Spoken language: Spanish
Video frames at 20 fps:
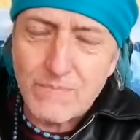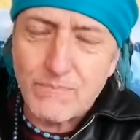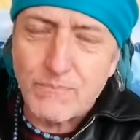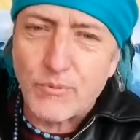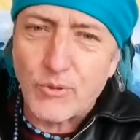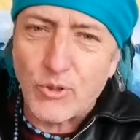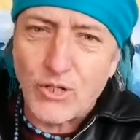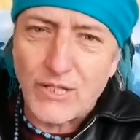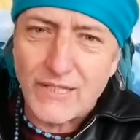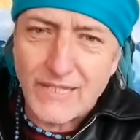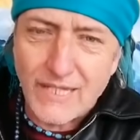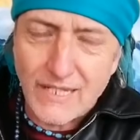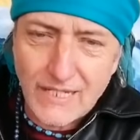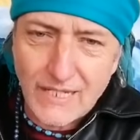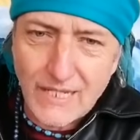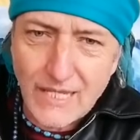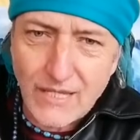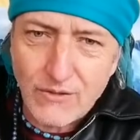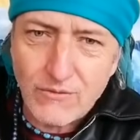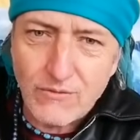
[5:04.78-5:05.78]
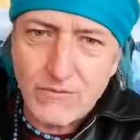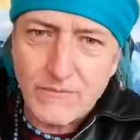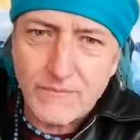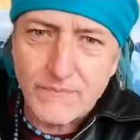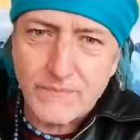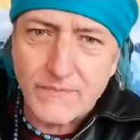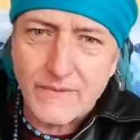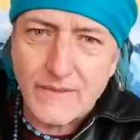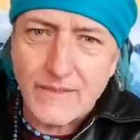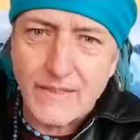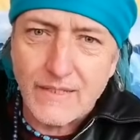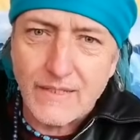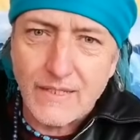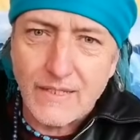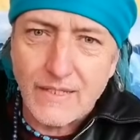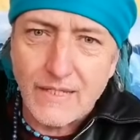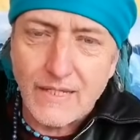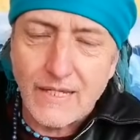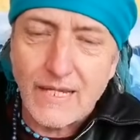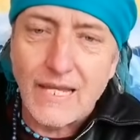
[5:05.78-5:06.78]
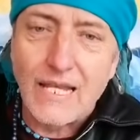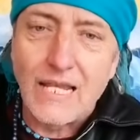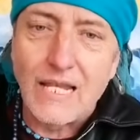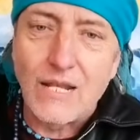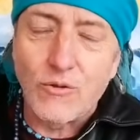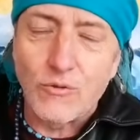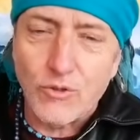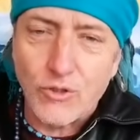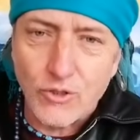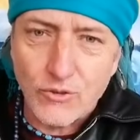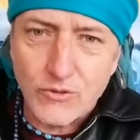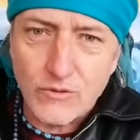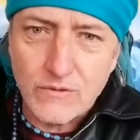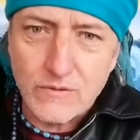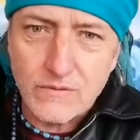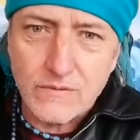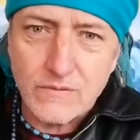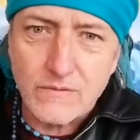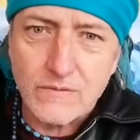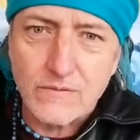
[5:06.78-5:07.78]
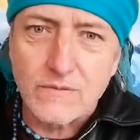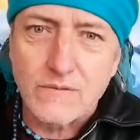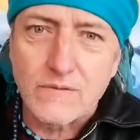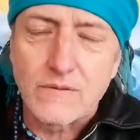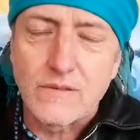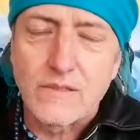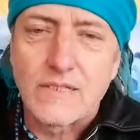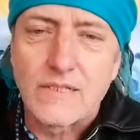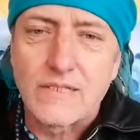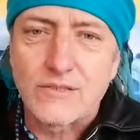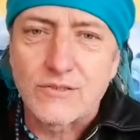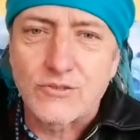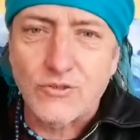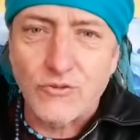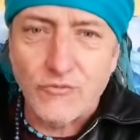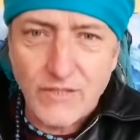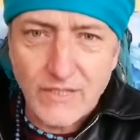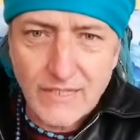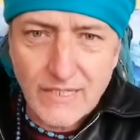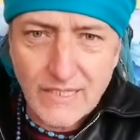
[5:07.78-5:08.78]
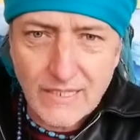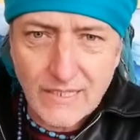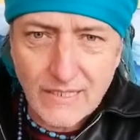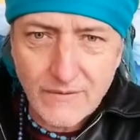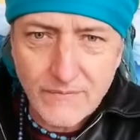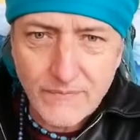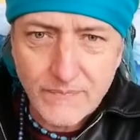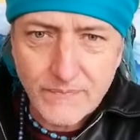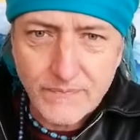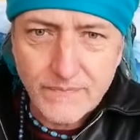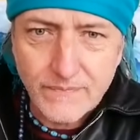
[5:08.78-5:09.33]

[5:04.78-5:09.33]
del proletariado en la Unión Soviética?